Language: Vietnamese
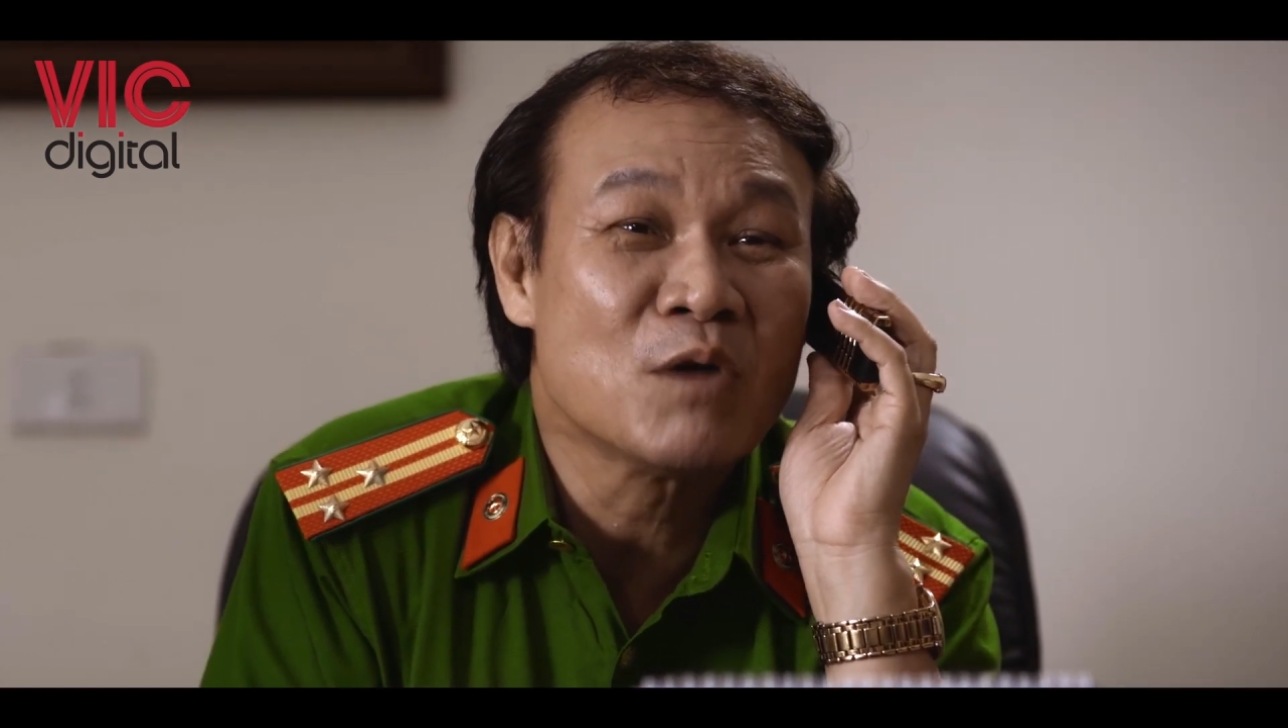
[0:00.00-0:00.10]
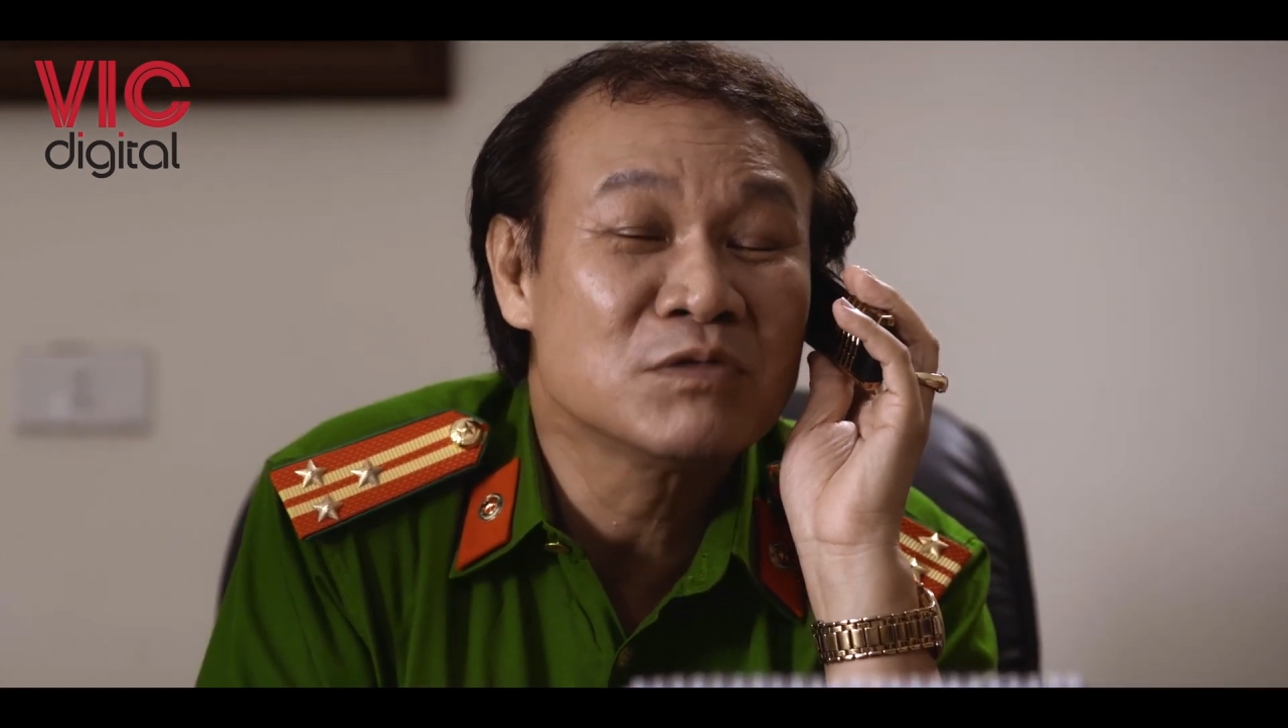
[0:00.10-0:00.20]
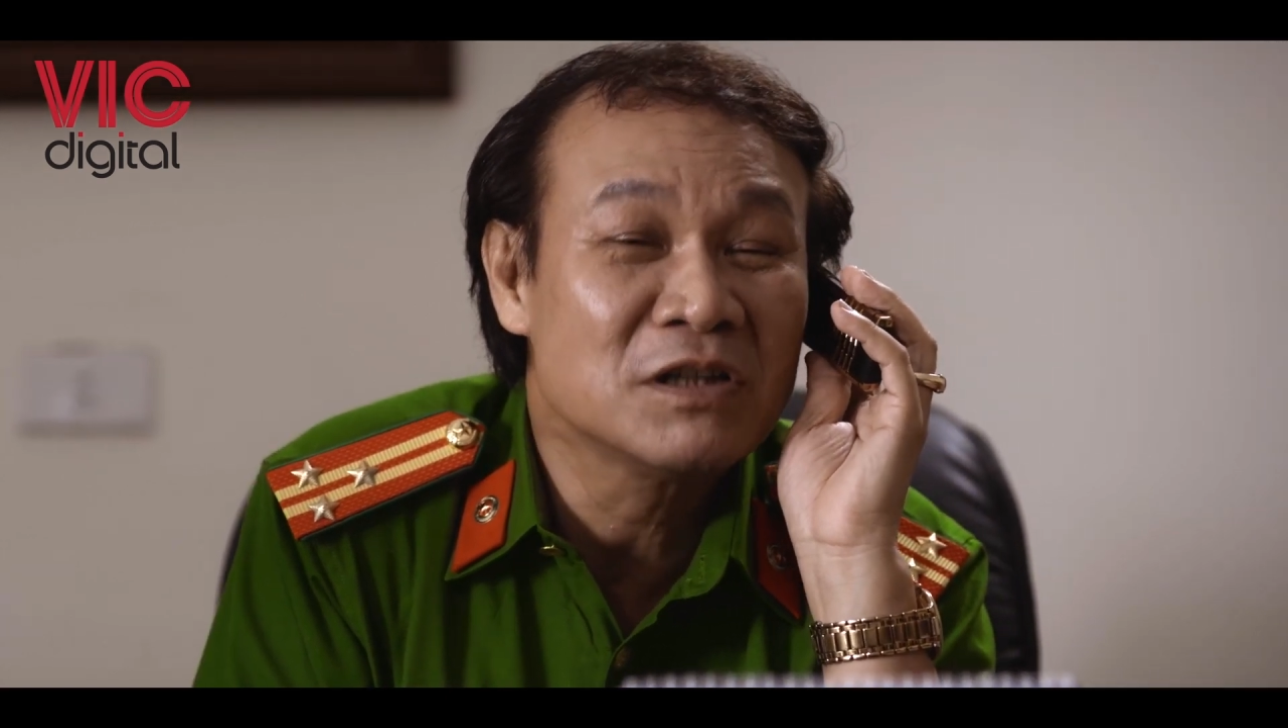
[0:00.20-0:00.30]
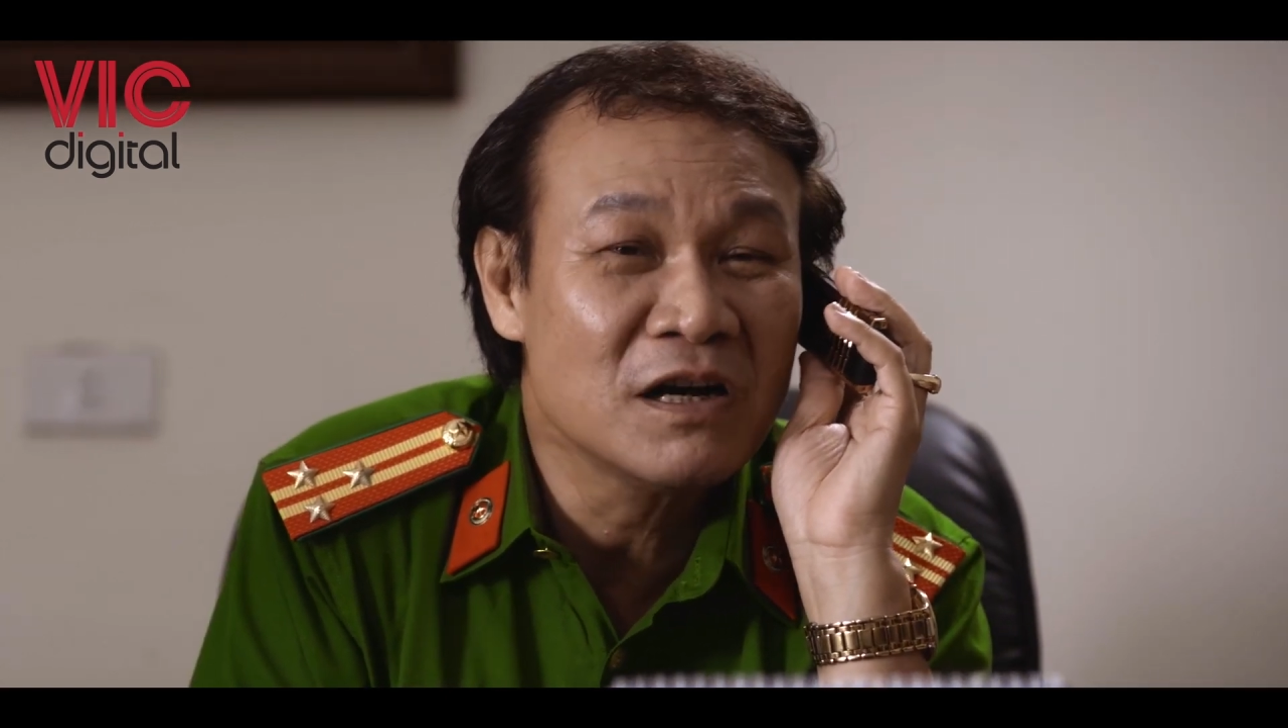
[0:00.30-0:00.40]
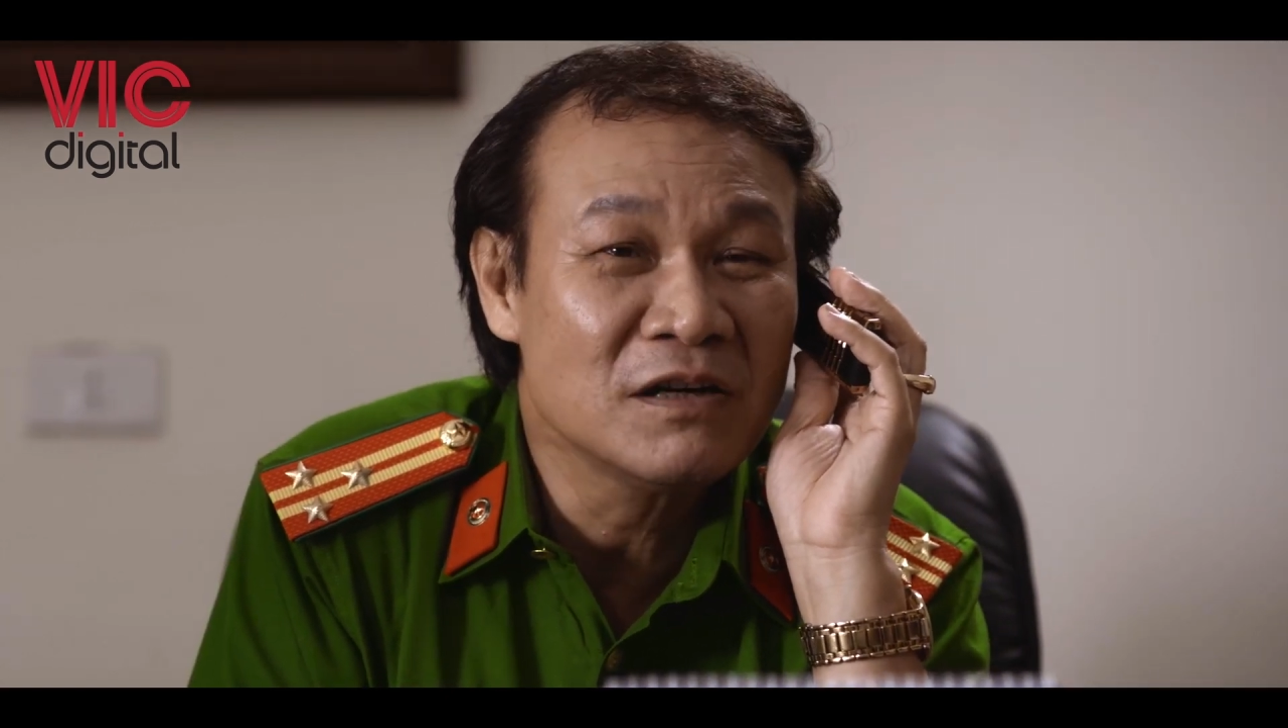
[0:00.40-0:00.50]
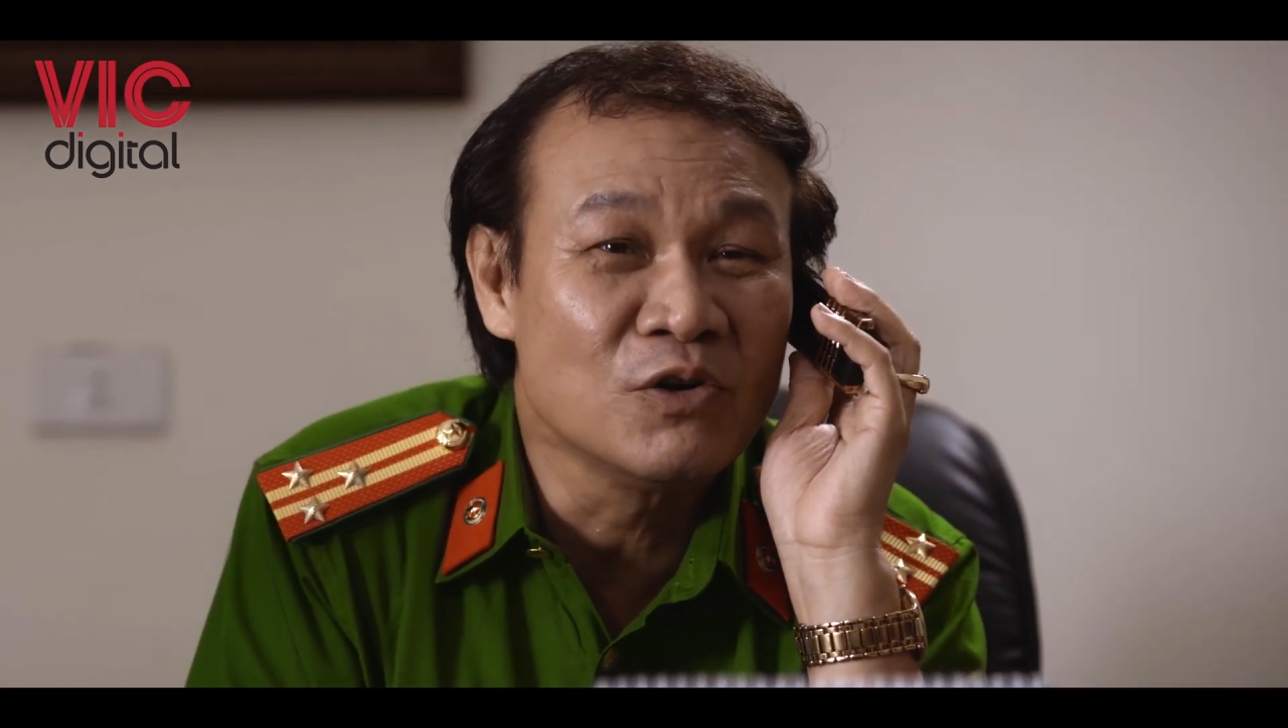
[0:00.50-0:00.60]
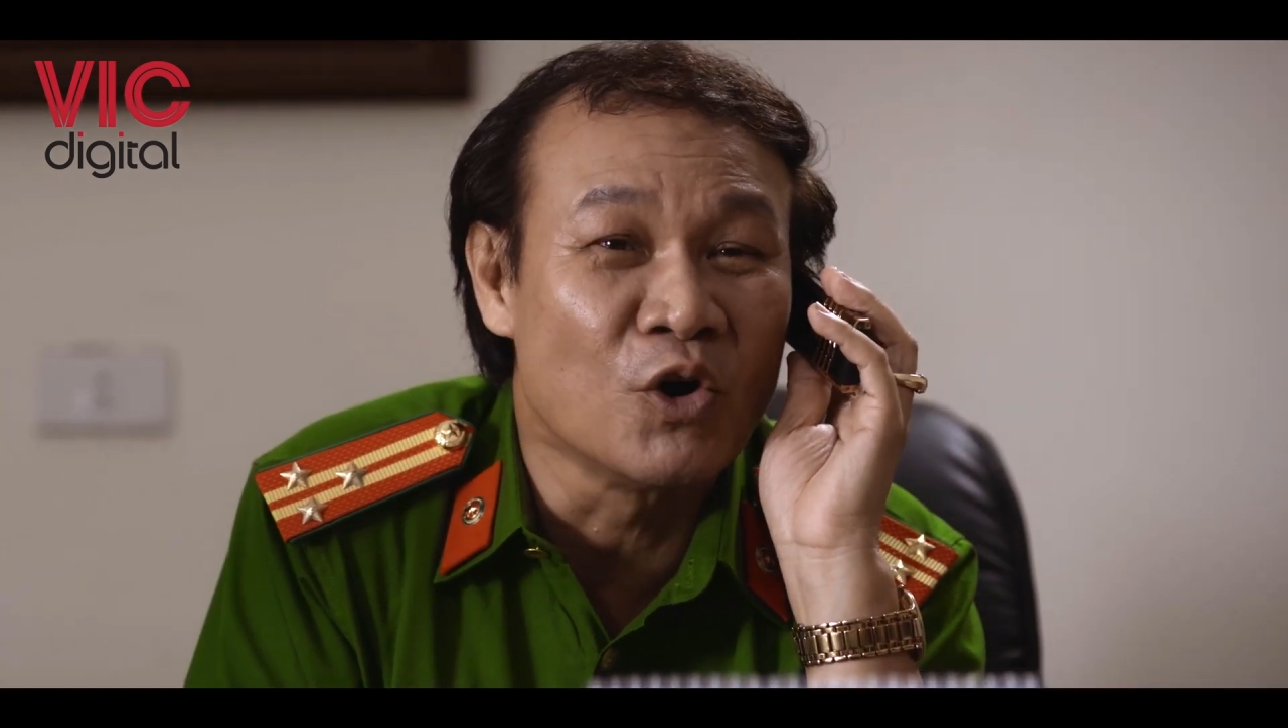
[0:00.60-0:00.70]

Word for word: công thương